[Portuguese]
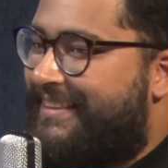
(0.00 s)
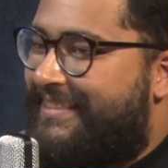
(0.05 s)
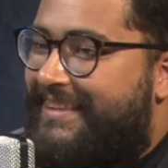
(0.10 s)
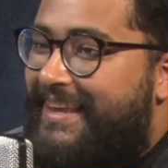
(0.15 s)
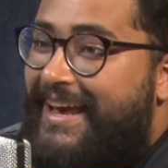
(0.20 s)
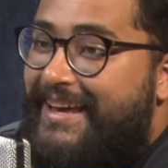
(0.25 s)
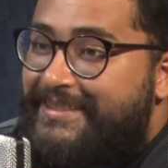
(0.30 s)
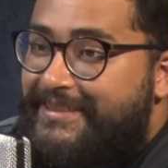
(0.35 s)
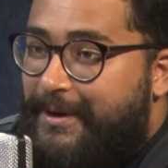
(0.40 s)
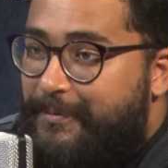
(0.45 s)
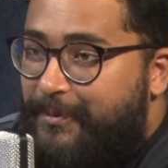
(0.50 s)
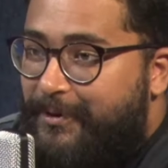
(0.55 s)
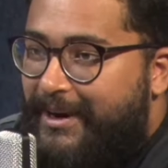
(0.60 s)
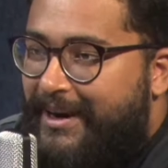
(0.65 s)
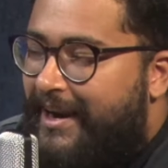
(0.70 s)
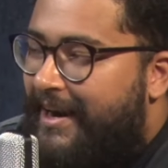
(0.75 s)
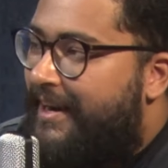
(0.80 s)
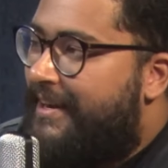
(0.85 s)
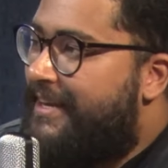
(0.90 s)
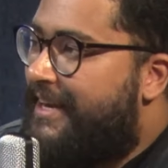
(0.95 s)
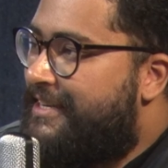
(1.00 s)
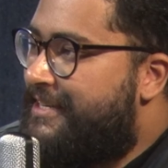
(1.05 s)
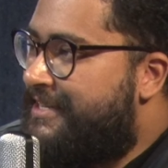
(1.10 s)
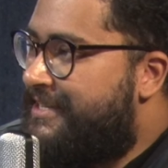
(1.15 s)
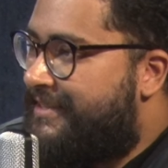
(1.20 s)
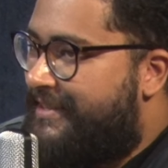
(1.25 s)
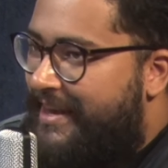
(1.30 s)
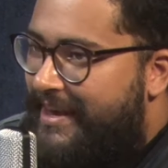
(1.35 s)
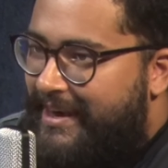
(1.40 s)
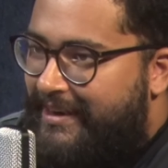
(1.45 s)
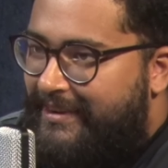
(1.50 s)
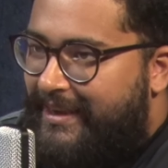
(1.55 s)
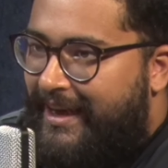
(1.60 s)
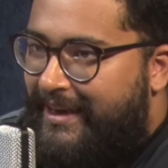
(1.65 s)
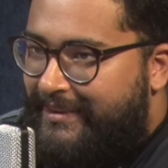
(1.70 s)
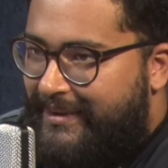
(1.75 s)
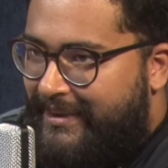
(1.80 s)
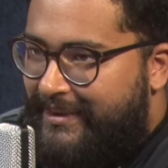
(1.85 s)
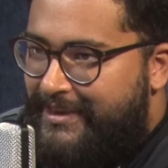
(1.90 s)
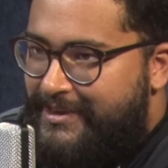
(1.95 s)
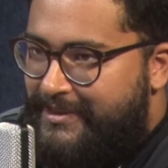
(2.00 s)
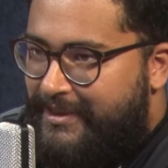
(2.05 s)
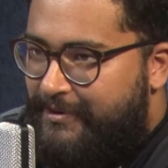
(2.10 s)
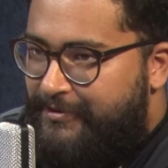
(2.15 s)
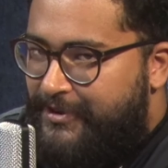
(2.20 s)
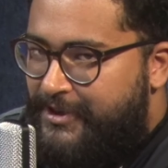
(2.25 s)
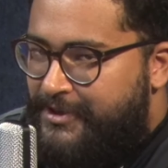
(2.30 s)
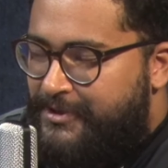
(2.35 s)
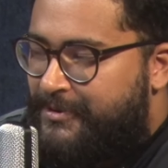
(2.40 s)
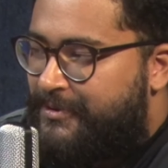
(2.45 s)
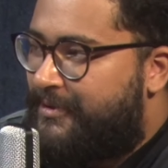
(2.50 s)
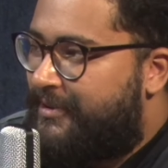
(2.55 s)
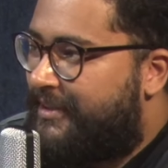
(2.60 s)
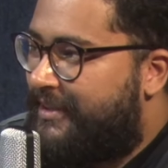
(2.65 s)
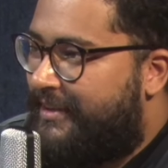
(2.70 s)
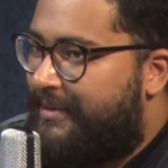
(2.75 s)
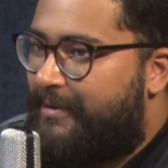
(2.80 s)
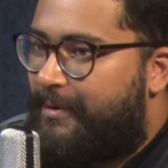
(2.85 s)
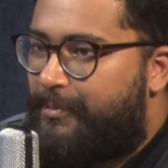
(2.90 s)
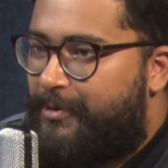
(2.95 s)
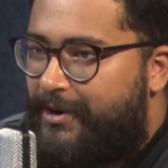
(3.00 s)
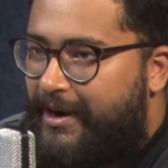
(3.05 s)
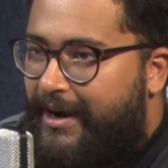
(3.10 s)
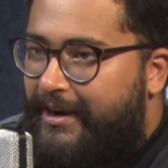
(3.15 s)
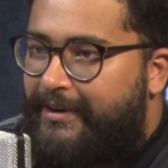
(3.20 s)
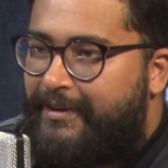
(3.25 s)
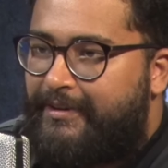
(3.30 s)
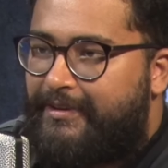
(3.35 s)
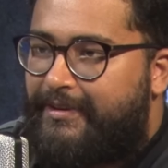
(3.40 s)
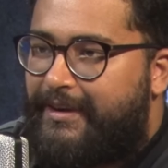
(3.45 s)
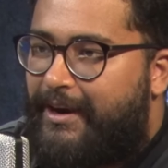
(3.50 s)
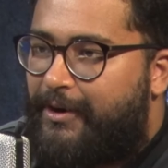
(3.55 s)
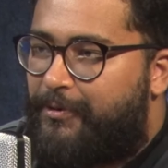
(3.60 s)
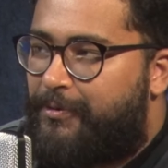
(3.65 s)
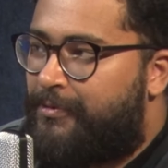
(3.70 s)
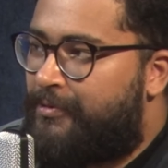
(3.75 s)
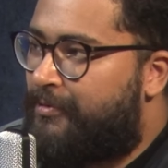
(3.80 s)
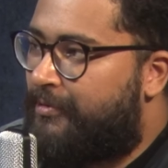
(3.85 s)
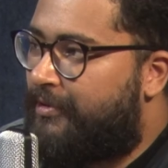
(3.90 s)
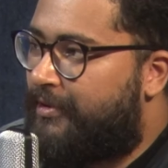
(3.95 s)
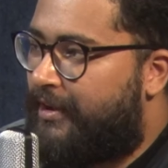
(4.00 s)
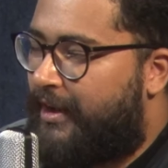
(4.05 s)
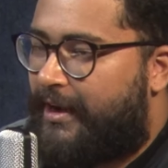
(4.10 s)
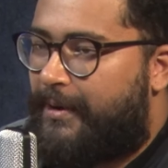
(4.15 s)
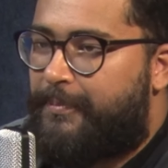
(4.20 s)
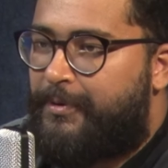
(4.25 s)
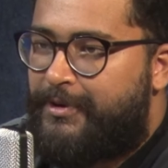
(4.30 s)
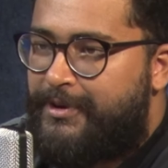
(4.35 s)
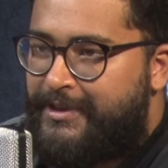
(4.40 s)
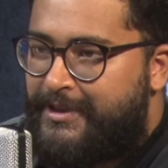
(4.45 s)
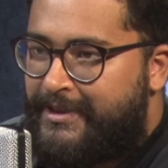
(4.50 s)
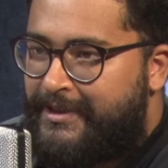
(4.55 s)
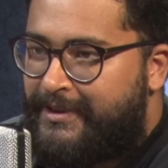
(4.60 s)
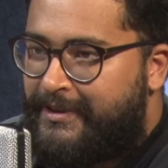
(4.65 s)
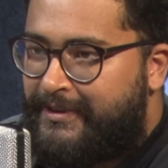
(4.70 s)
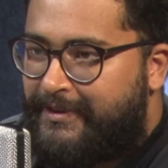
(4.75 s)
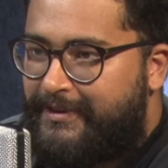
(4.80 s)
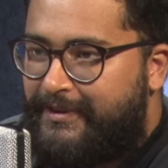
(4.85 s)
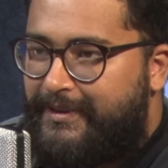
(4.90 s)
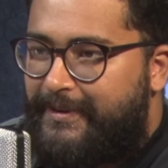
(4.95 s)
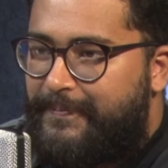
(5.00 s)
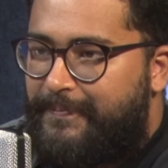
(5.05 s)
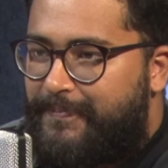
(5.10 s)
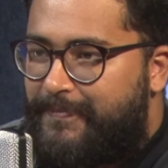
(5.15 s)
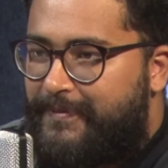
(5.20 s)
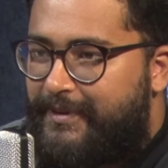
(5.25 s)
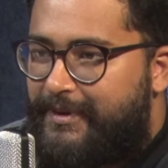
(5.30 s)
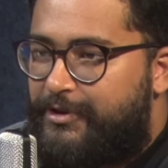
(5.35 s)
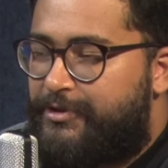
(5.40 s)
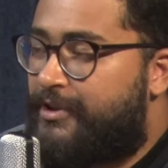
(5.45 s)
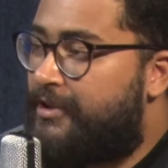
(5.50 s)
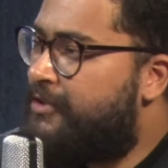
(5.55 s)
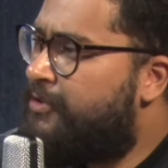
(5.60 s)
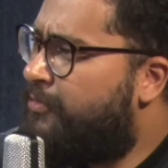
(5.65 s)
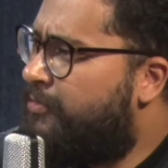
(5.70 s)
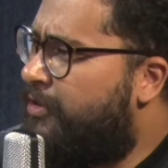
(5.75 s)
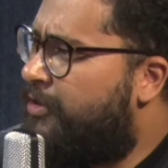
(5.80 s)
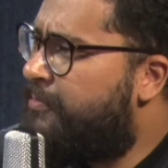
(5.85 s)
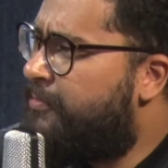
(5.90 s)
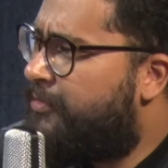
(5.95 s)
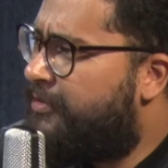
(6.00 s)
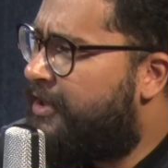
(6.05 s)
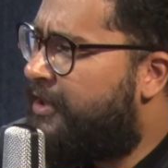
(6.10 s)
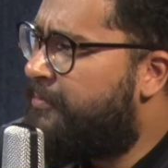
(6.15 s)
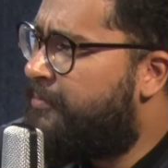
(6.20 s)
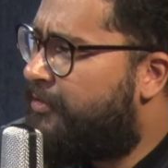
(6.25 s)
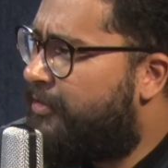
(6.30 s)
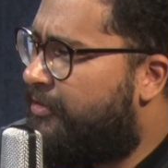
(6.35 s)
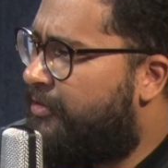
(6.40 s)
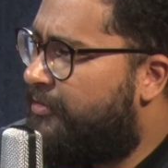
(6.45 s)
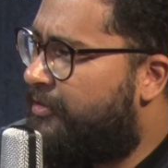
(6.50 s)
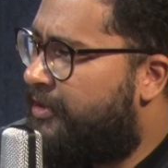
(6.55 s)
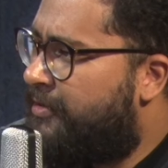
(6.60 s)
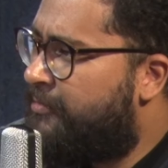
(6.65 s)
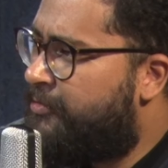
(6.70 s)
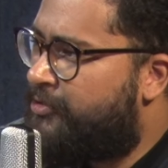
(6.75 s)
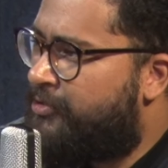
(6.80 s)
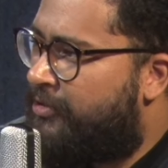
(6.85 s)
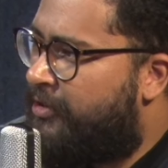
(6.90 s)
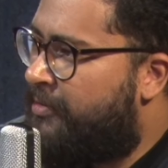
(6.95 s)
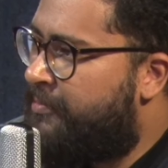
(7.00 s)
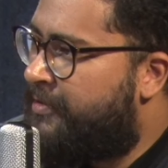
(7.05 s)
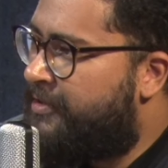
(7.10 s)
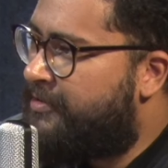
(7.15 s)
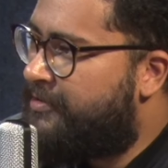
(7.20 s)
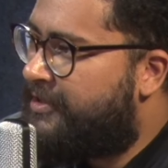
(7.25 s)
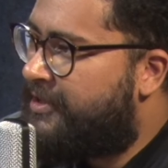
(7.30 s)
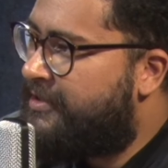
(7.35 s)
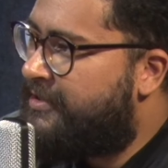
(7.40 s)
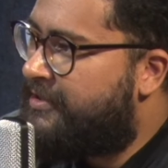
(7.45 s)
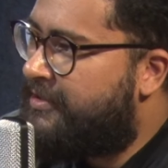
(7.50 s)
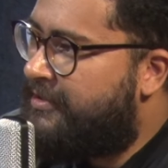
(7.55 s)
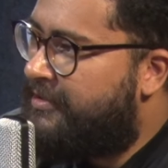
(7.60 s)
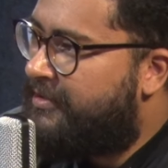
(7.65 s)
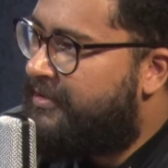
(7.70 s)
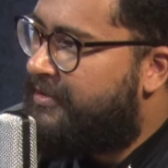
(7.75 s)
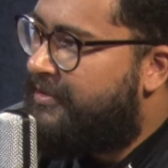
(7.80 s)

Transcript: Tem essa mulher, e a gente tem na, na lei de Levítico, que é uma mulher que tá com. que acabou de. Esqueci o nome do termo, qual que é o termo? sou homem, esqueci.